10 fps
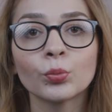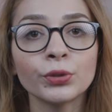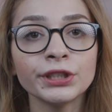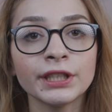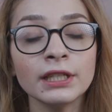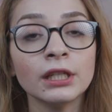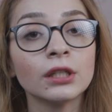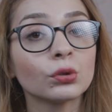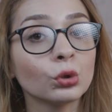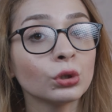Bu dil
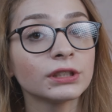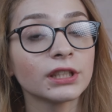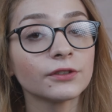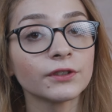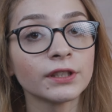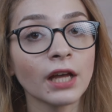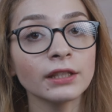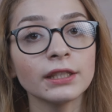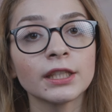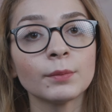Google
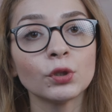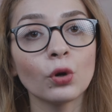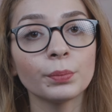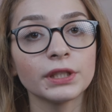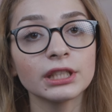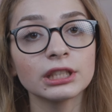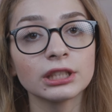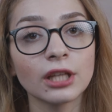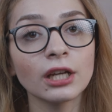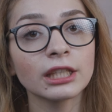tarafından 2011
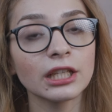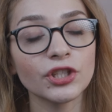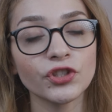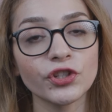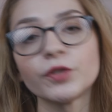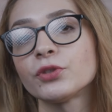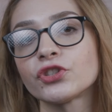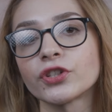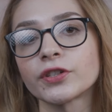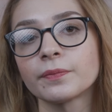yılında
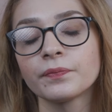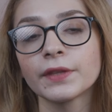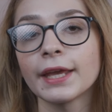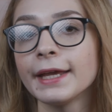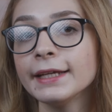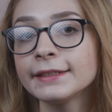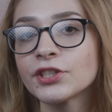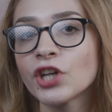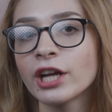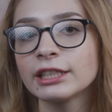geliştirilmiştir
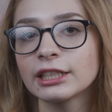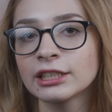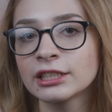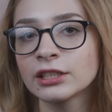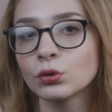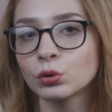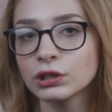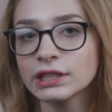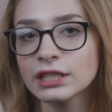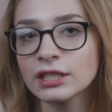e-ticaret alanında
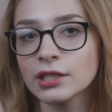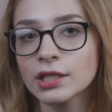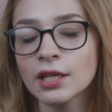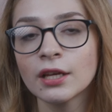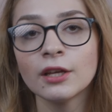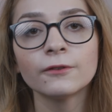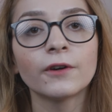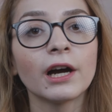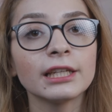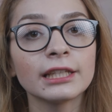kullanırsanız
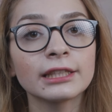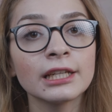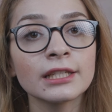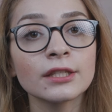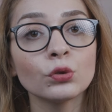faaliyetlerinizi